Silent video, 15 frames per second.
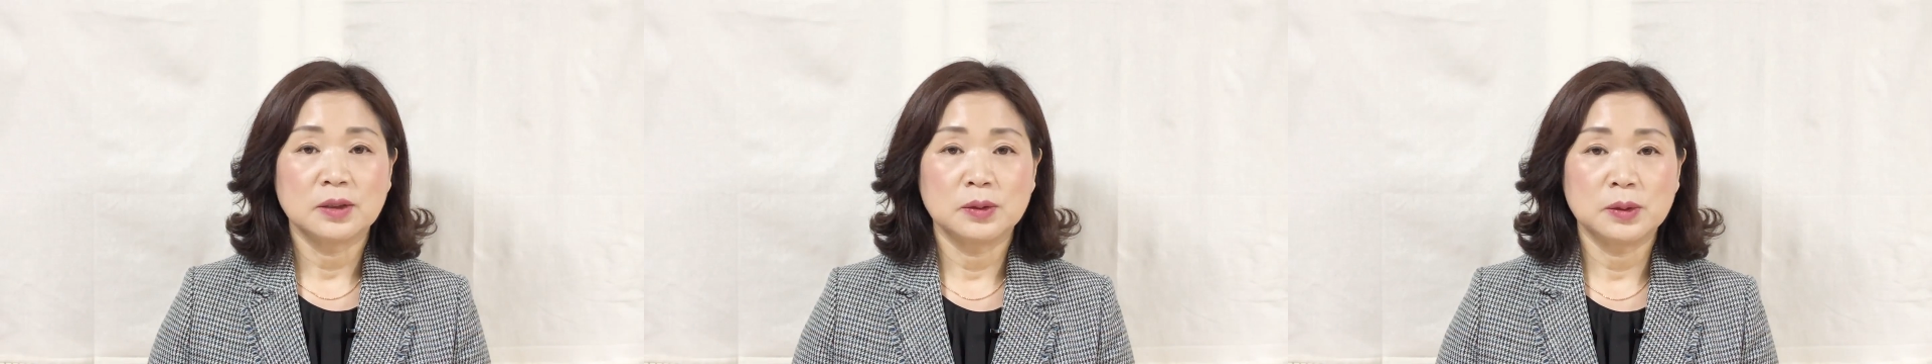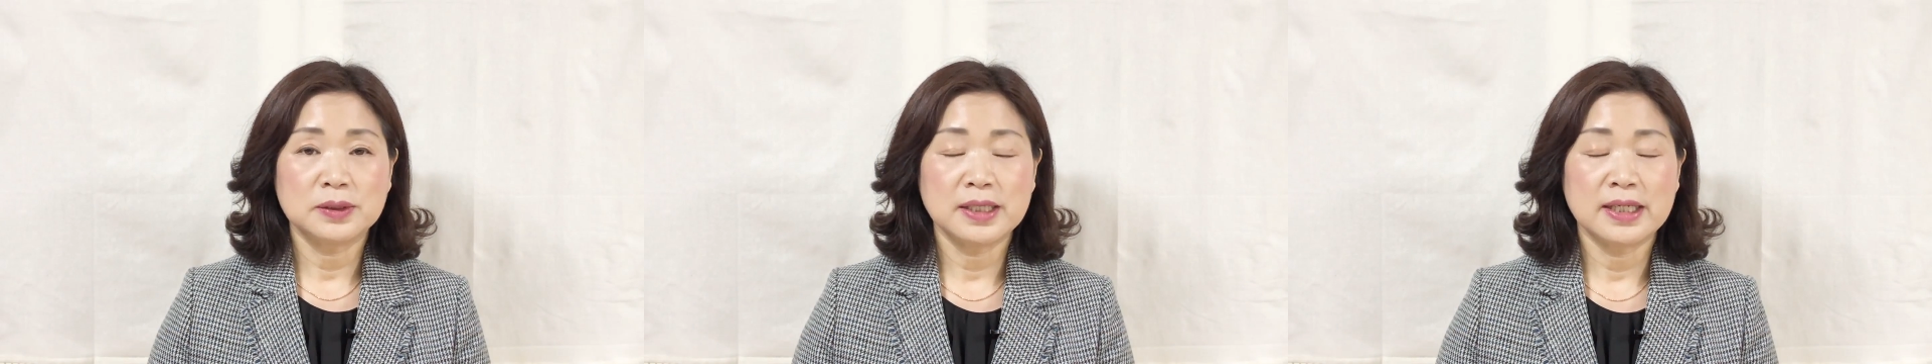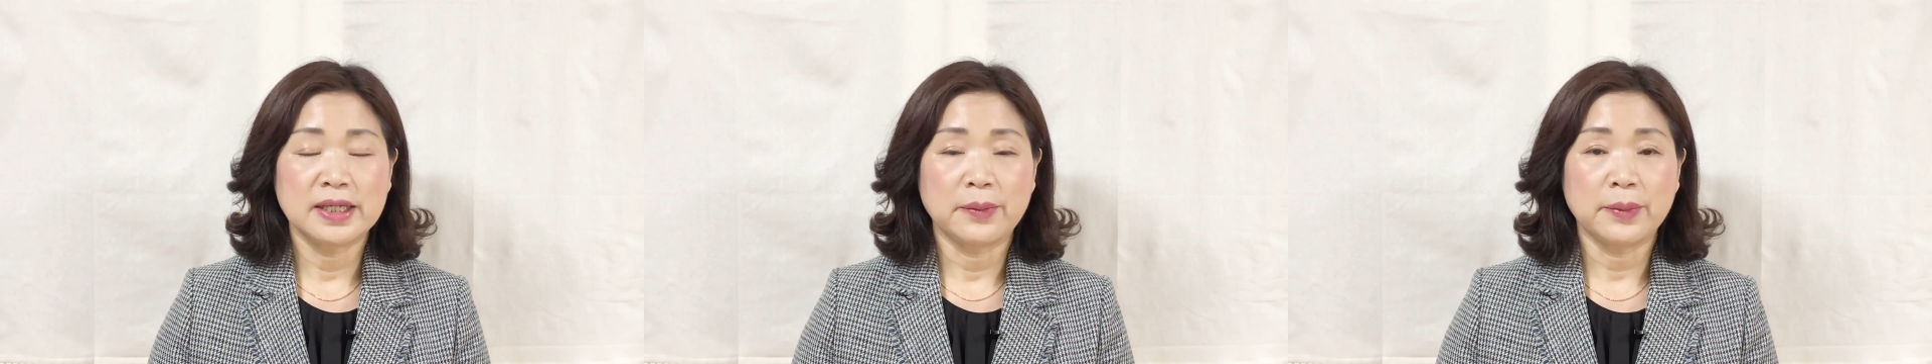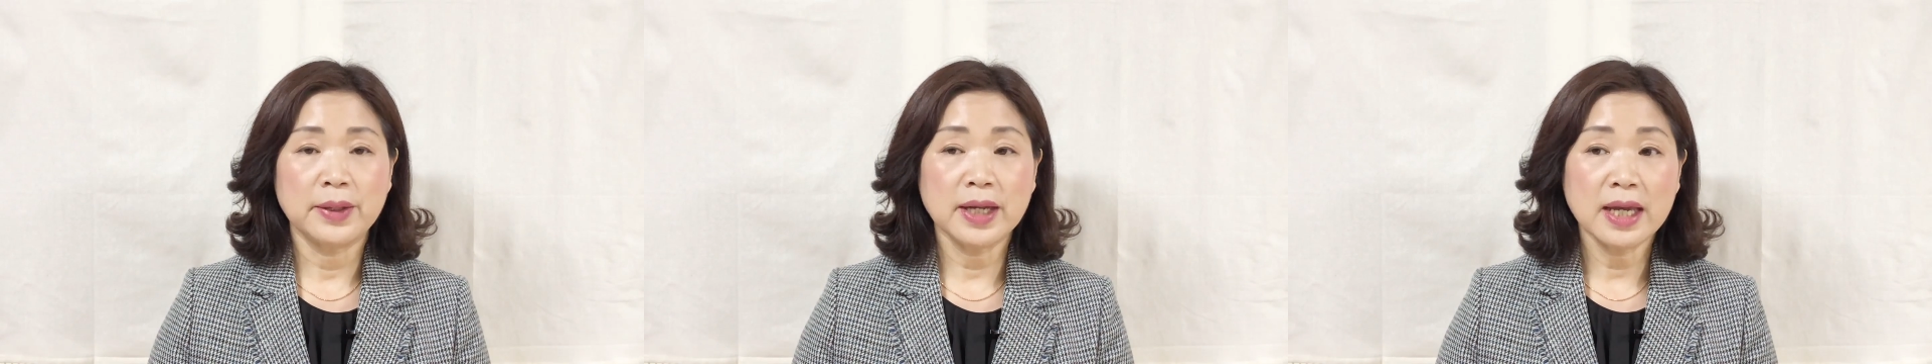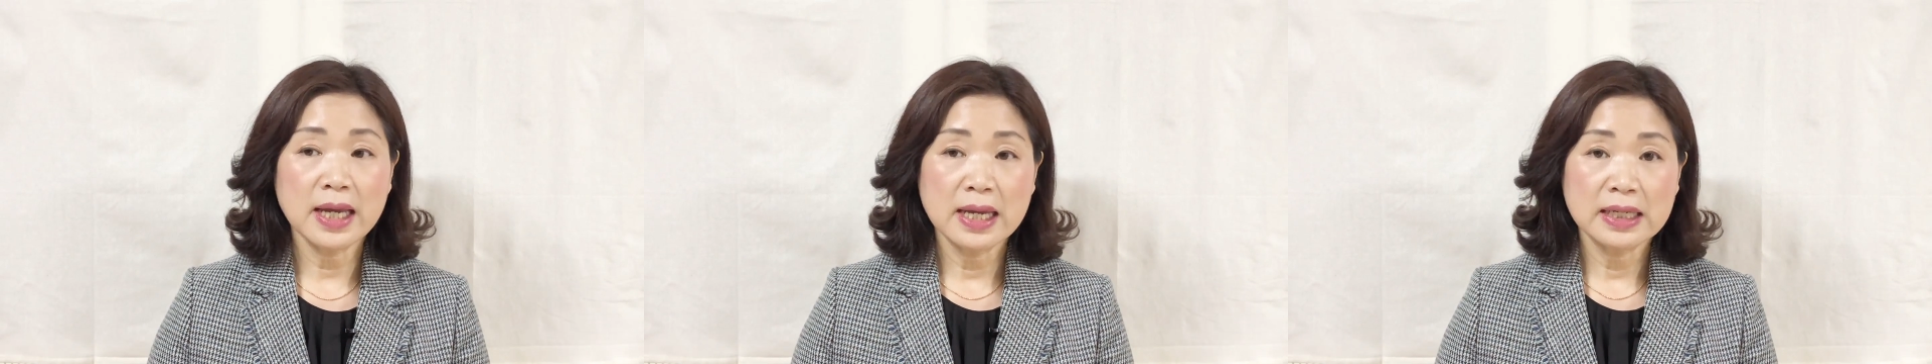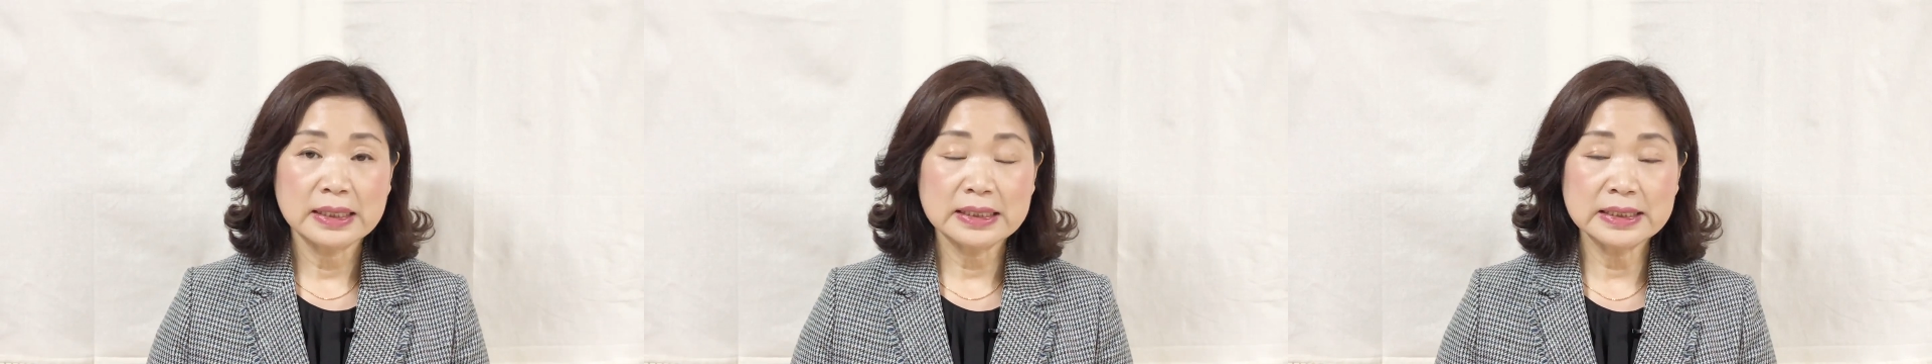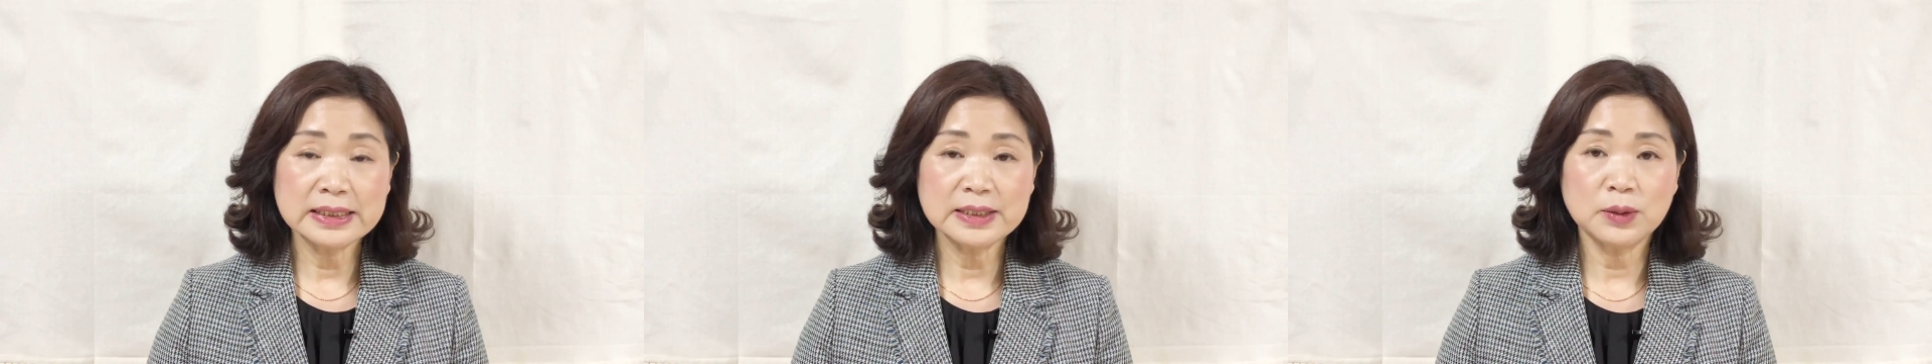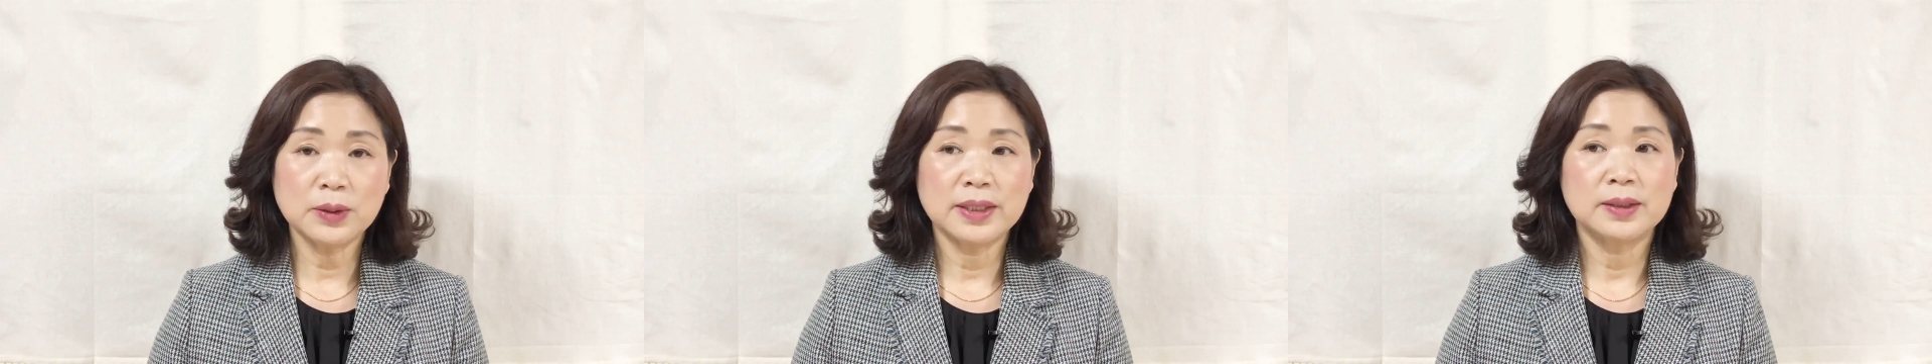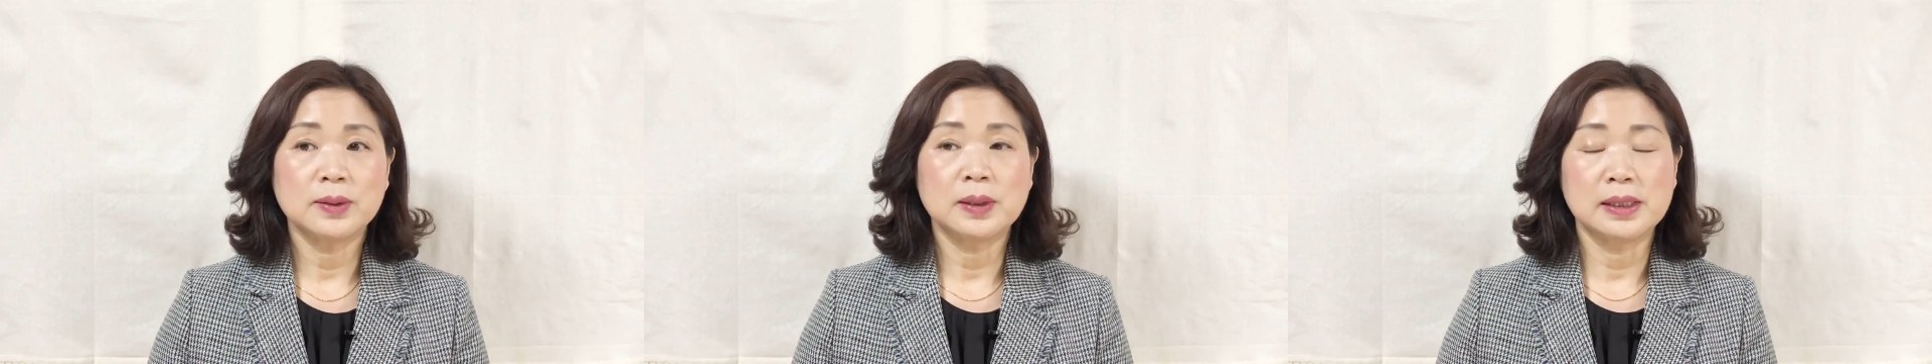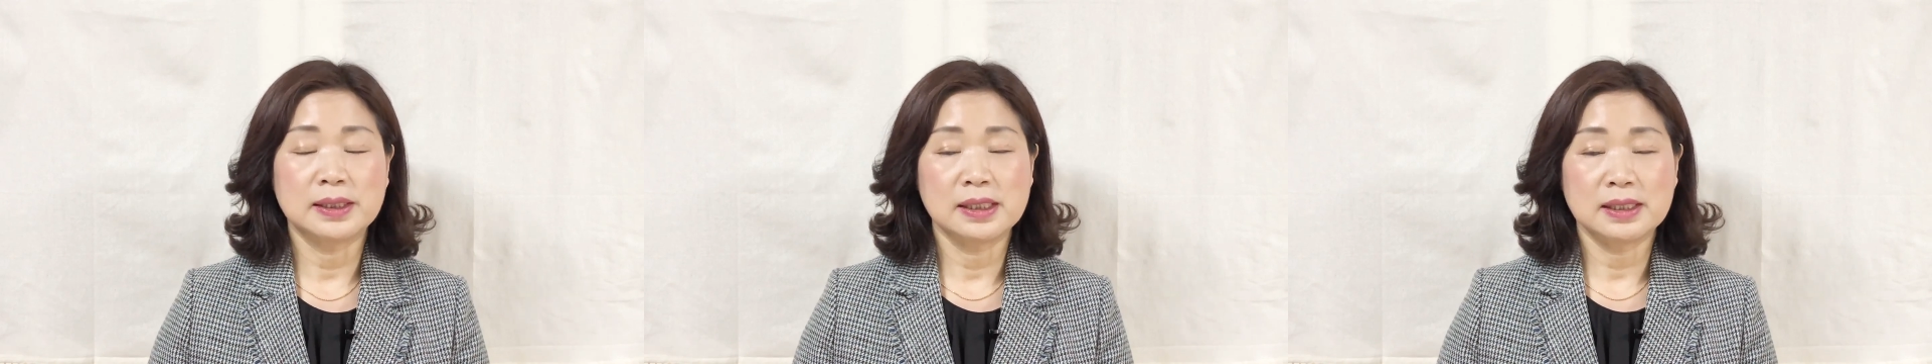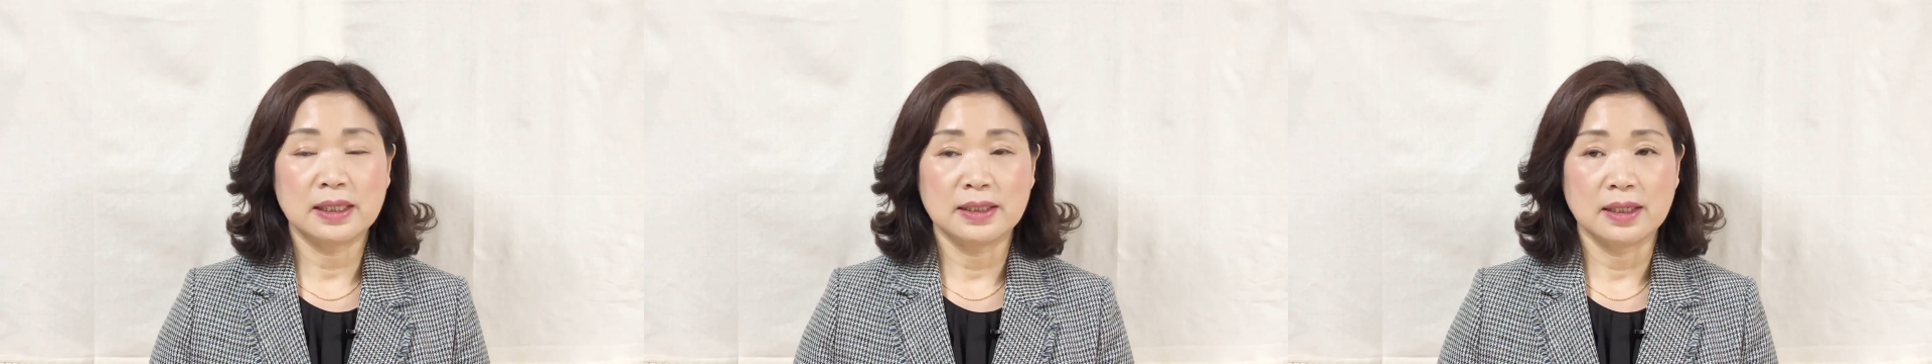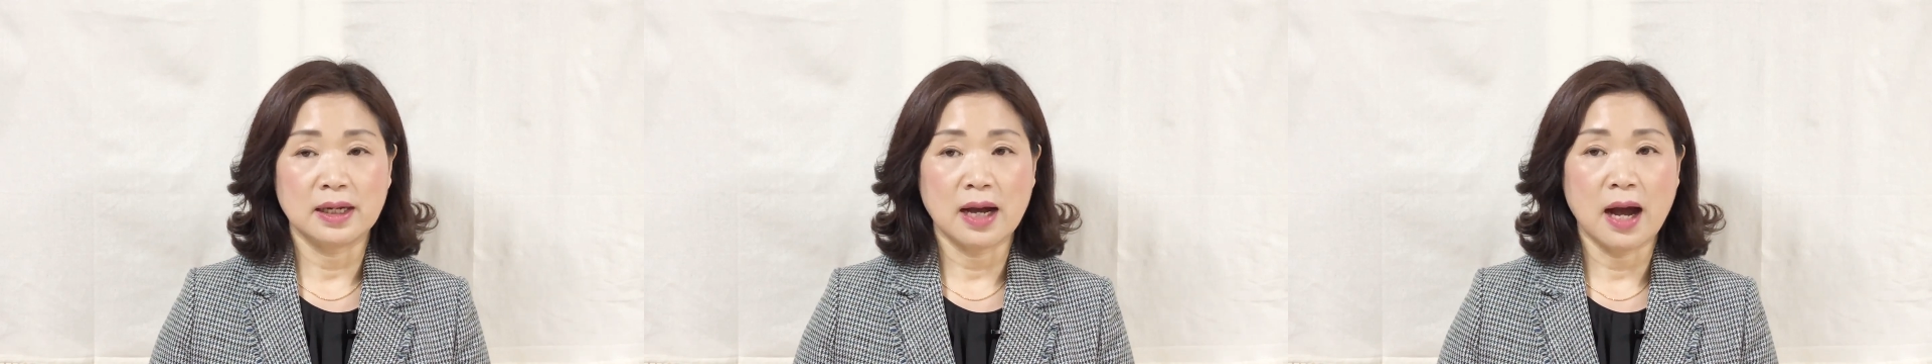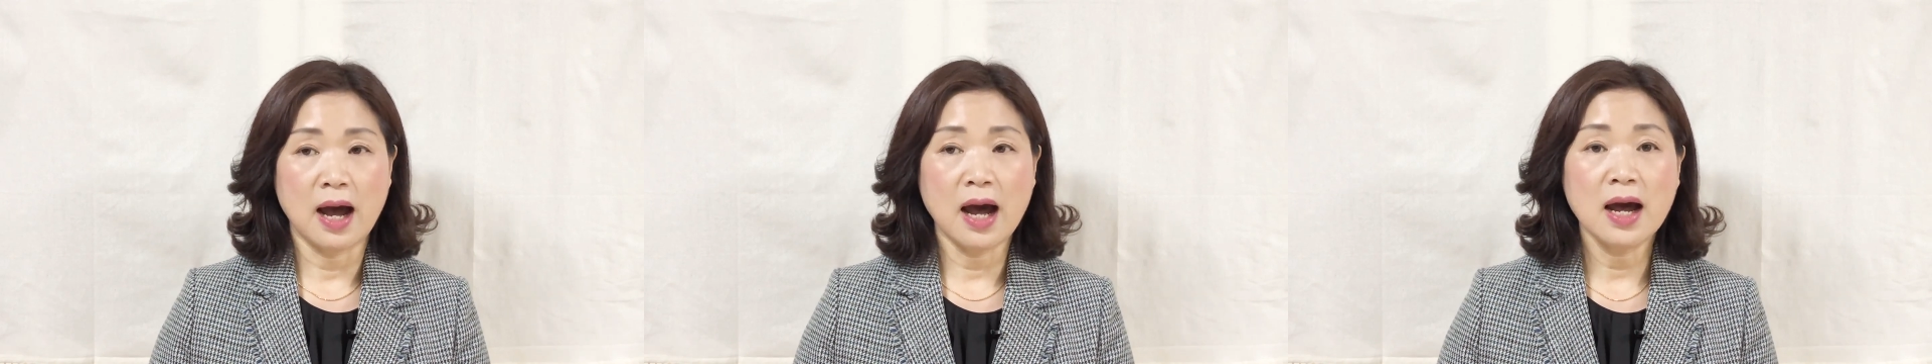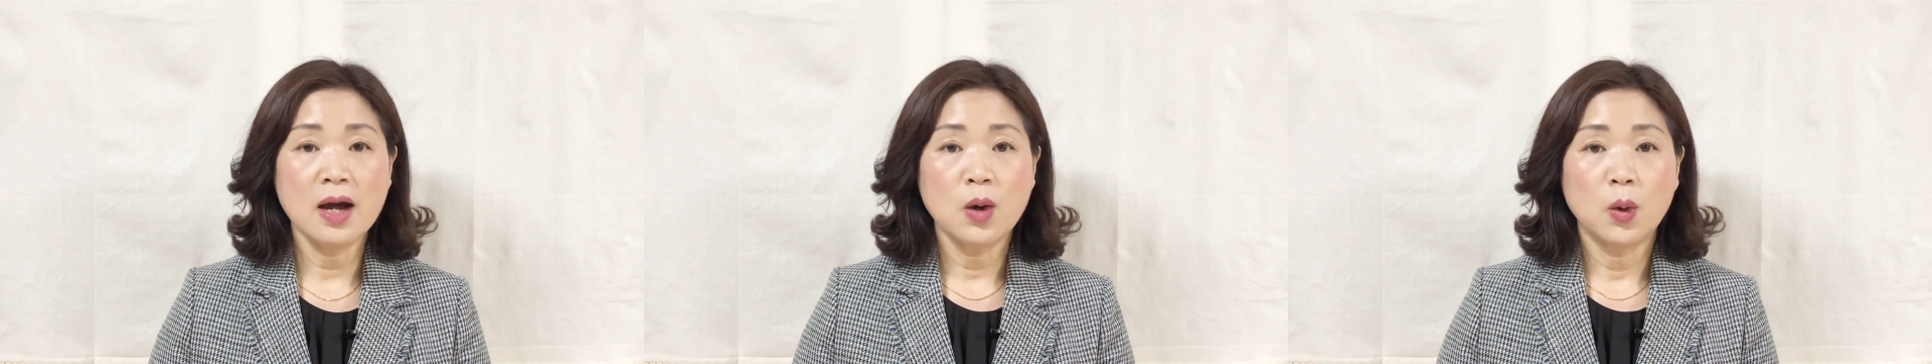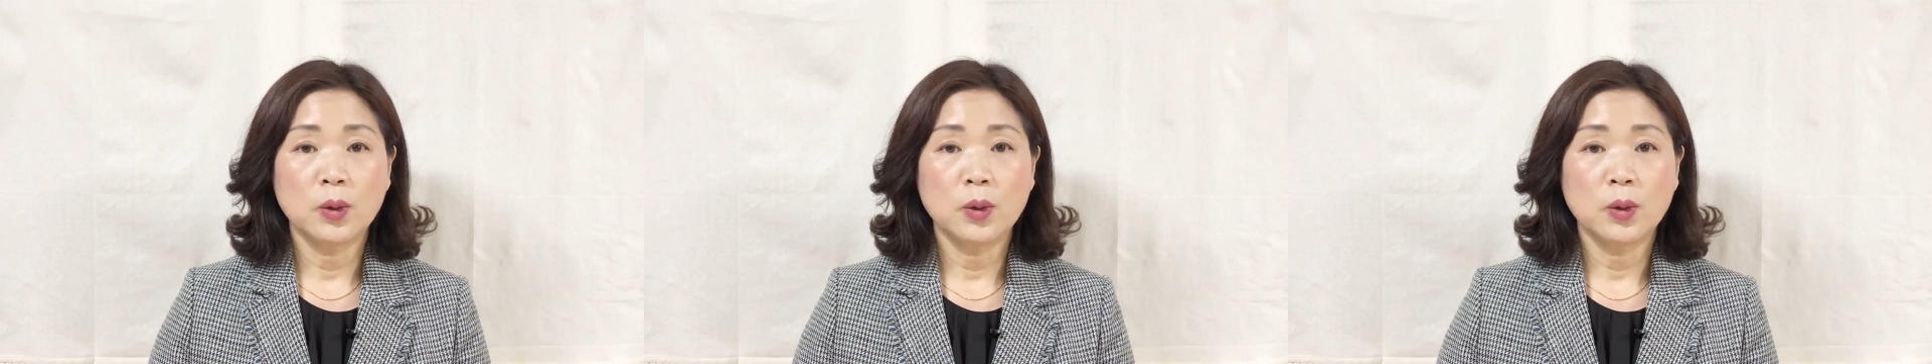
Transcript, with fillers: 전도사님이 큰 소리로 읽을 테니까